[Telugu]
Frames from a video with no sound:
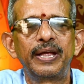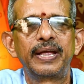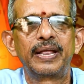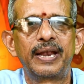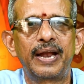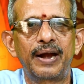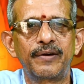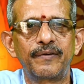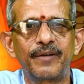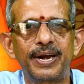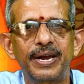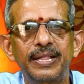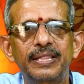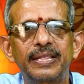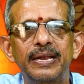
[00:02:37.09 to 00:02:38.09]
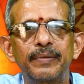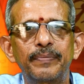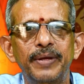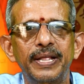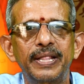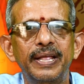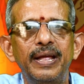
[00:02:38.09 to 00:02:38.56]
ఇలాంటివన్నీ
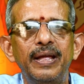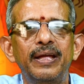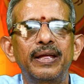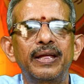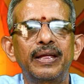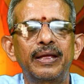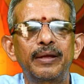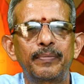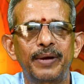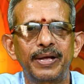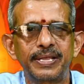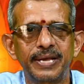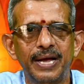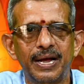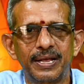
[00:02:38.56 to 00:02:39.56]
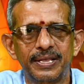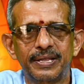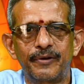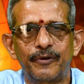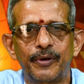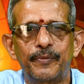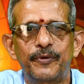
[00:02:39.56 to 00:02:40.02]
తెలిపేదే ఈ పంచాంగ
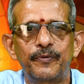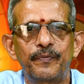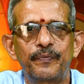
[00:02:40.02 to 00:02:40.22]
శ్రవణము